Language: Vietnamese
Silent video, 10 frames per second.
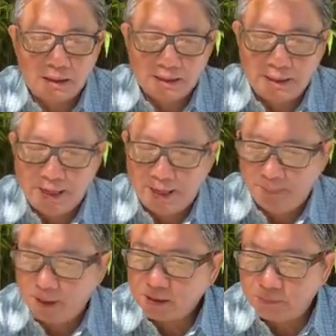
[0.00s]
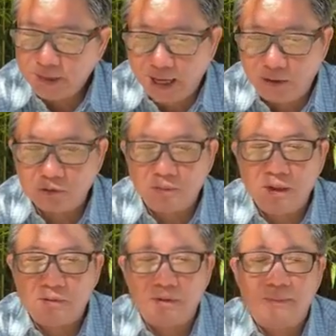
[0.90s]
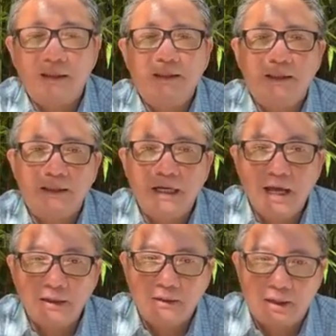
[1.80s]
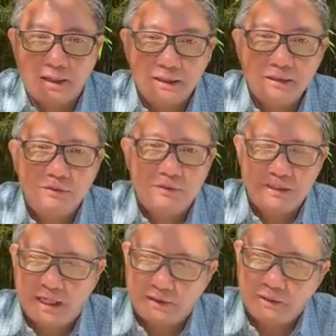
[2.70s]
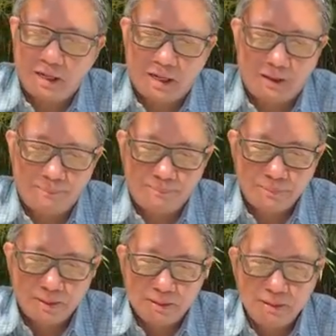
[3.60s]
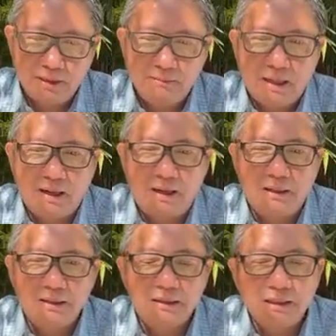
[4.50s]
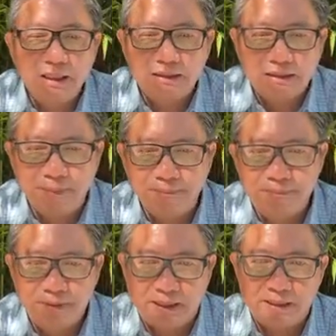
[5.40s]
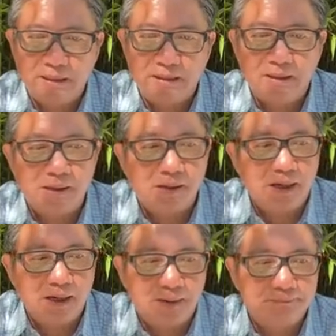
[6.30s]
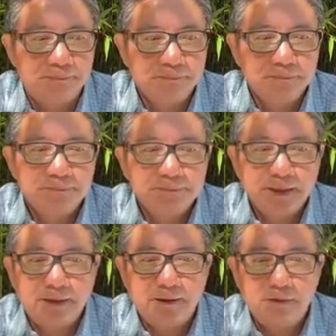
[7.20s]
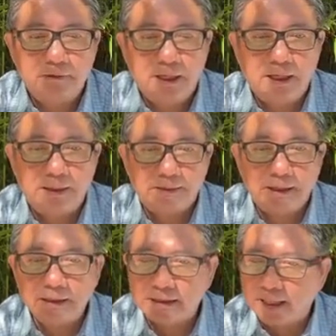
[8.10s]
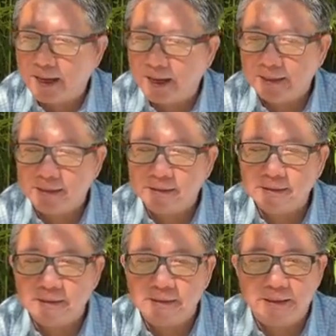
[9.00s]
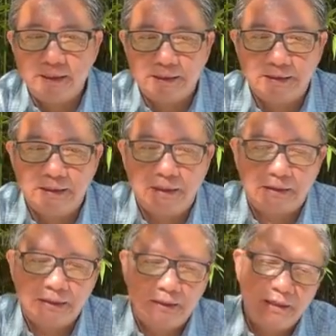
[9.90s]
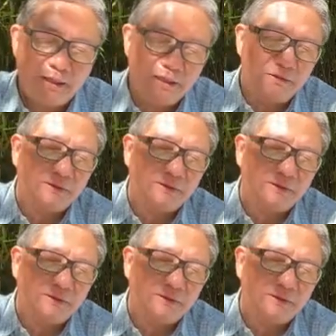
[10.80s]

và bên công giáo cũng không có mất thượng đế của họ đức chúa trời của họ nhưng mà họ được lên cấp là vì họ học theo à, tất cả những kinh điển à, kinh điển của